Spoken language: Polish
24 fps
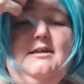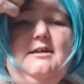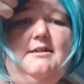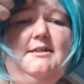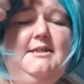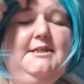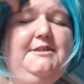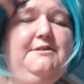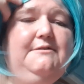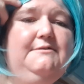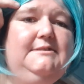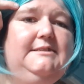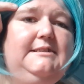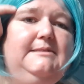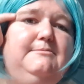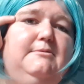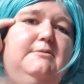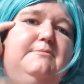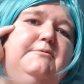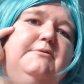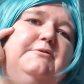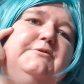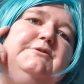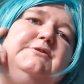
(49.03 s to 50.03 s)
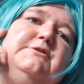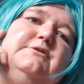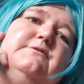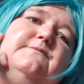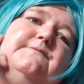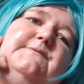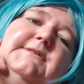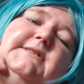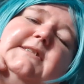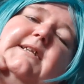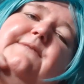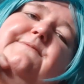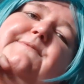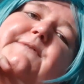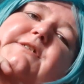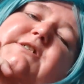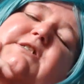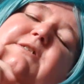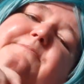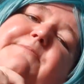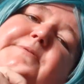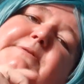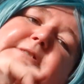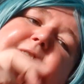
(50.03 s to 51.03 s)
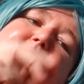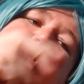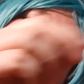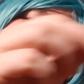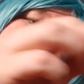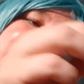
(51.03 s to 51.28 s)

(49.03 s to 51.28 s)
Legion Samobójców i tam właśnie postać